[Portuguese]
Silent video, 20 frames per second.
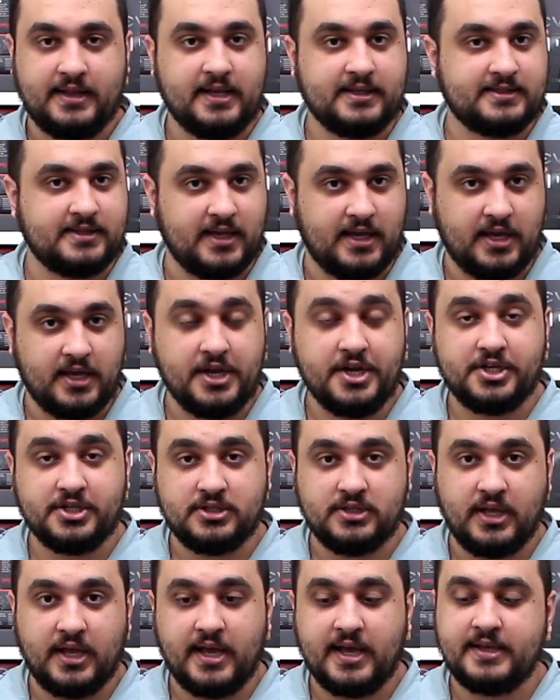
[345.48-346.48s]
dessa
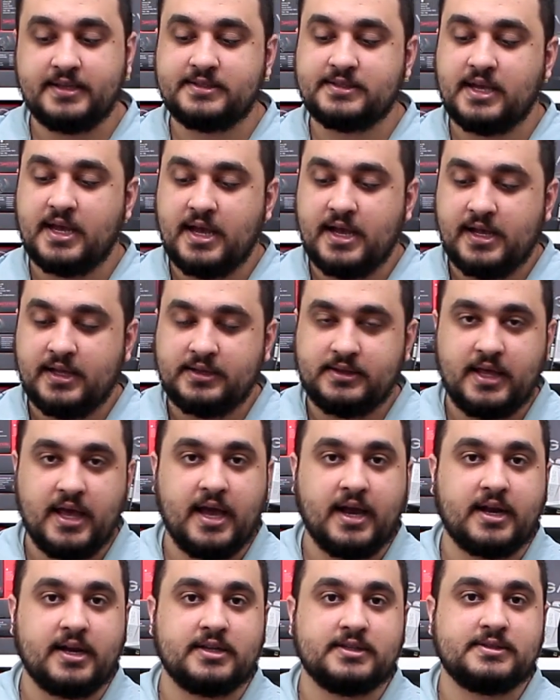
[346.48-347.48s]
rigidez,
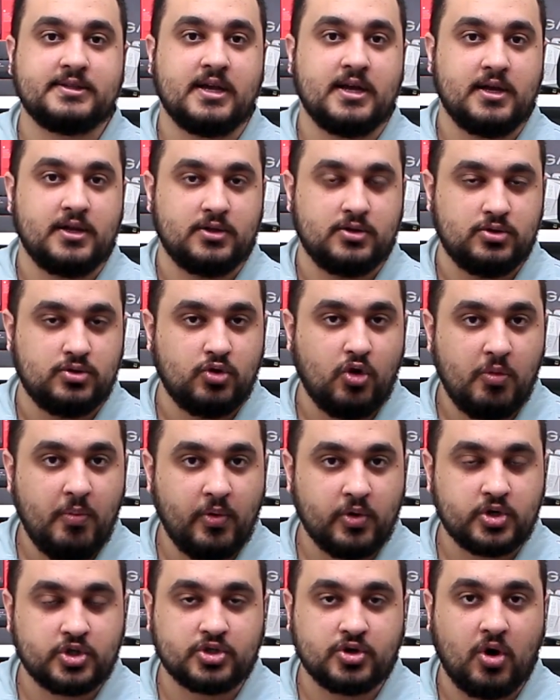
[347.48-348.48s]
teclas
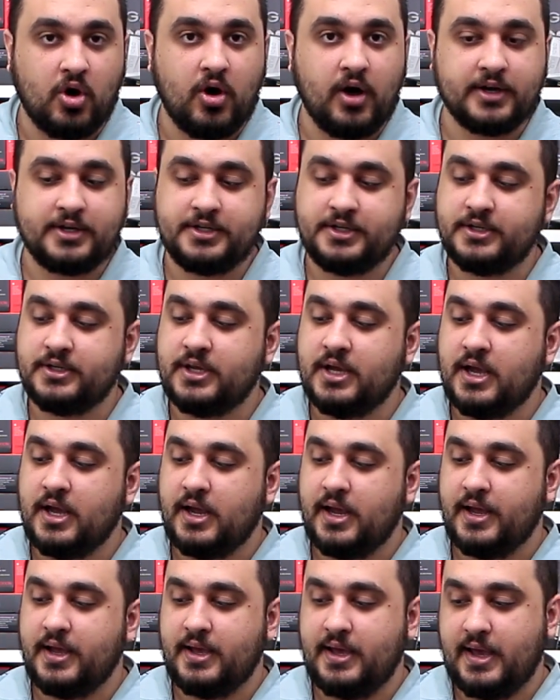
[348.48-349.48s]
double shot,
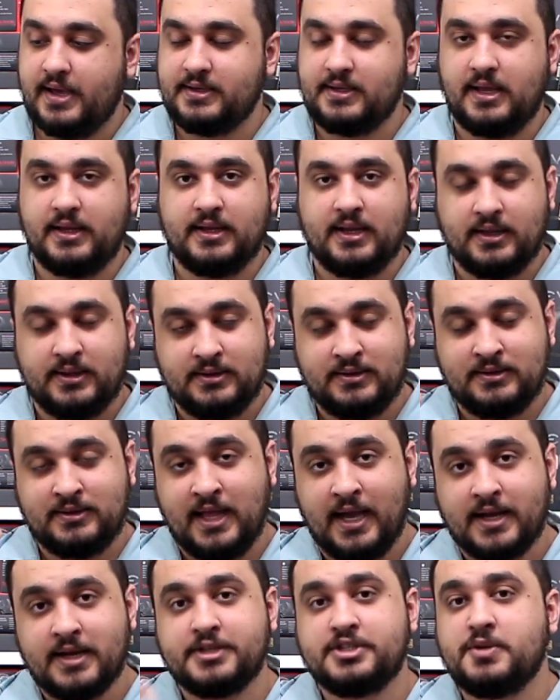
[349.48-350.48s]
é, é,
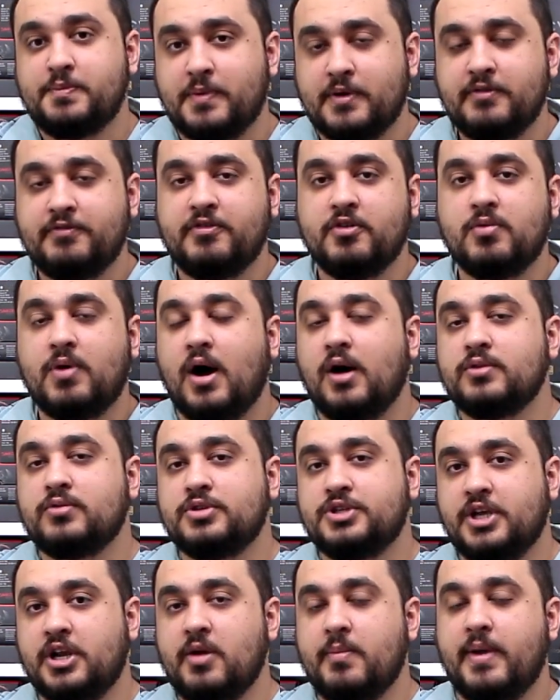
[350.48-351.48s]
teclas de perfil
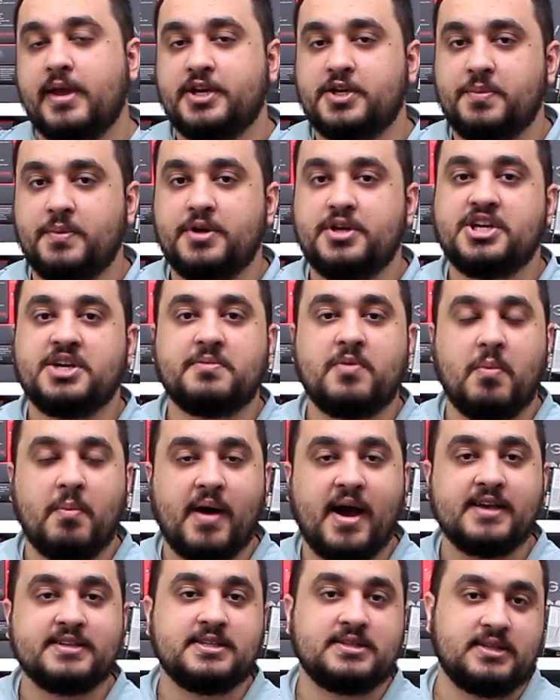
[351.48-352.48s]
alto geralmente me chamam
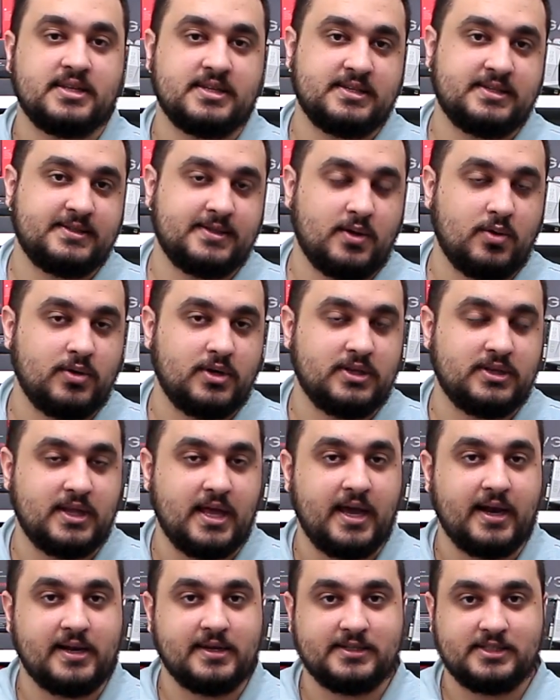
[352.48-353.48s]
mais atenção que
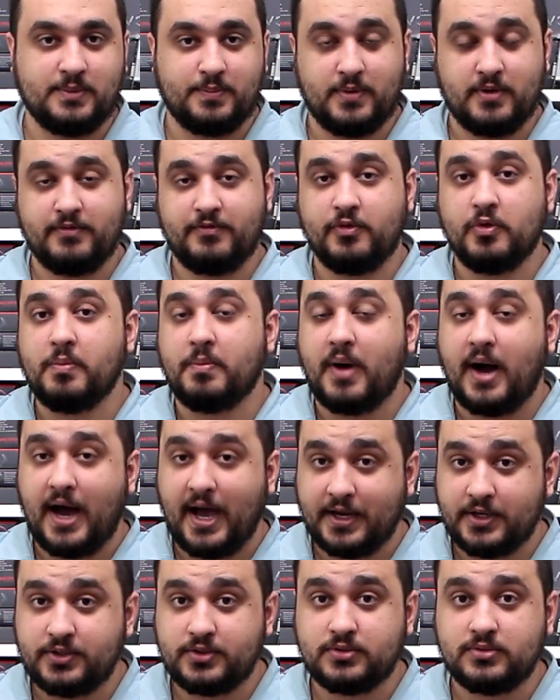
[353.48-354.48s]
teclas de perfil
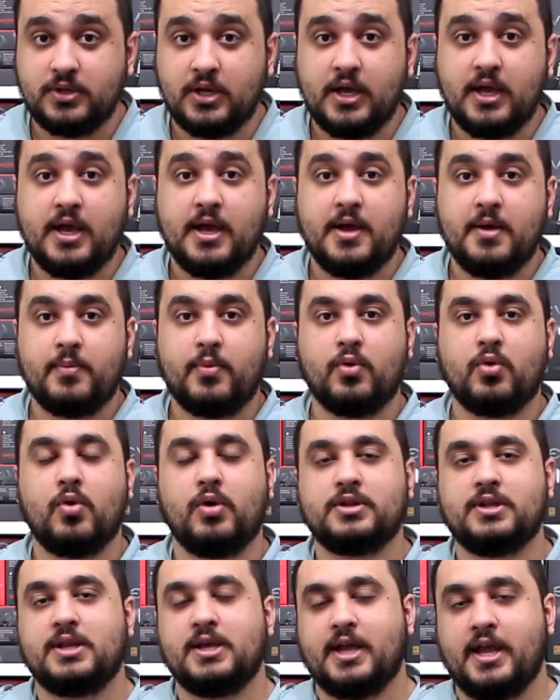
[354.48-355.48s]
baixo, por
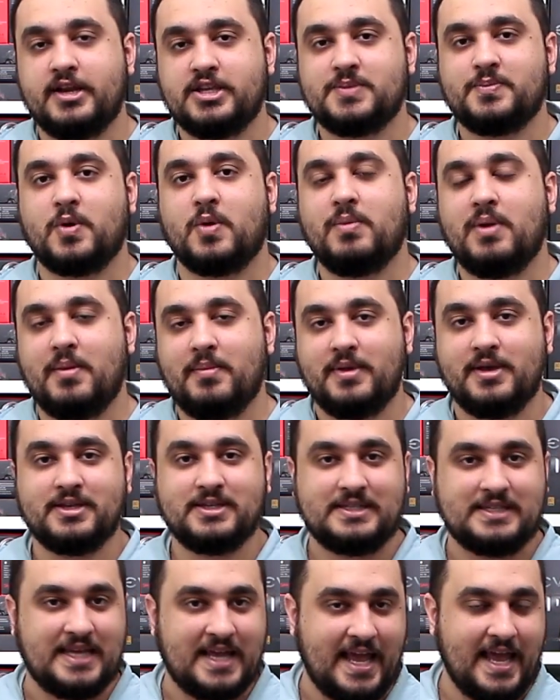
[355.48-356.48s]
conta daqueles
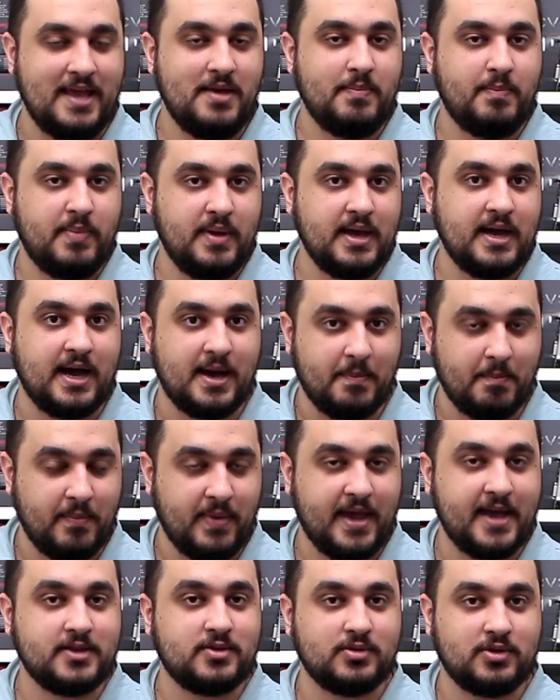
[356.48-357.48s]
probleminhas de
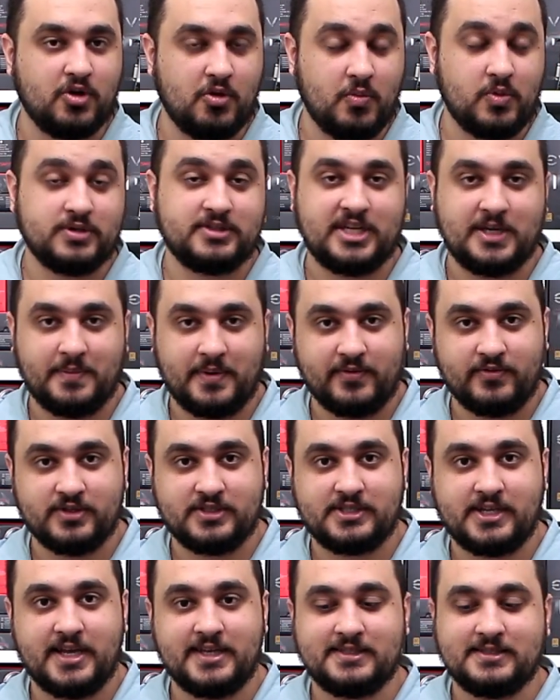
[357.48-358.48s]
emperramento que eu mostrei para
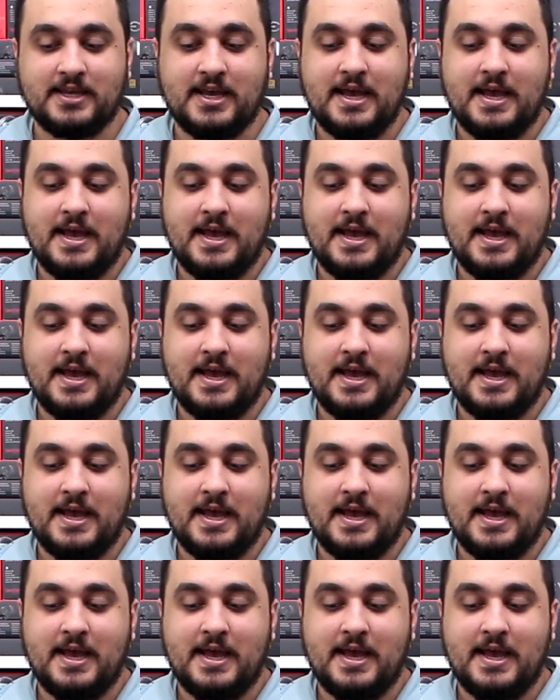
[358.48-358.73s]
vocês.